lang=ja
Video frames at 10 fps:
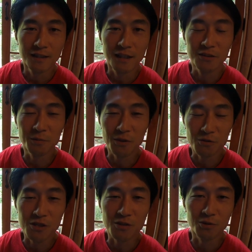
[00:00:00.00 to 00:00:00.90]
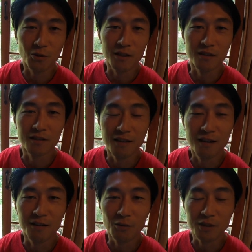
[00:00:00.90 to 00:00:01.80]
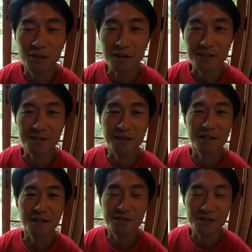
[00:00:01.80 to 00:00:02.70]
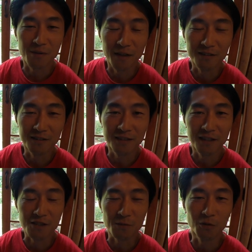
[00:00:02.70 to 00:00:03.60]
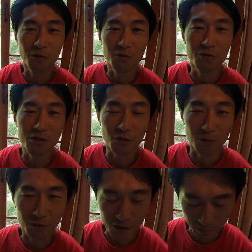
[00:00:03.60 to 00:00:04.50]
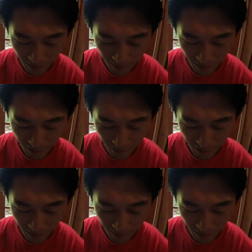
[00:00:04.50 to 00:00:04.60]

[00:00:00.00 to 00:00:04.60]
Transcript: 安曇野チルドレンでお騒がせしてます橋本裕二と申し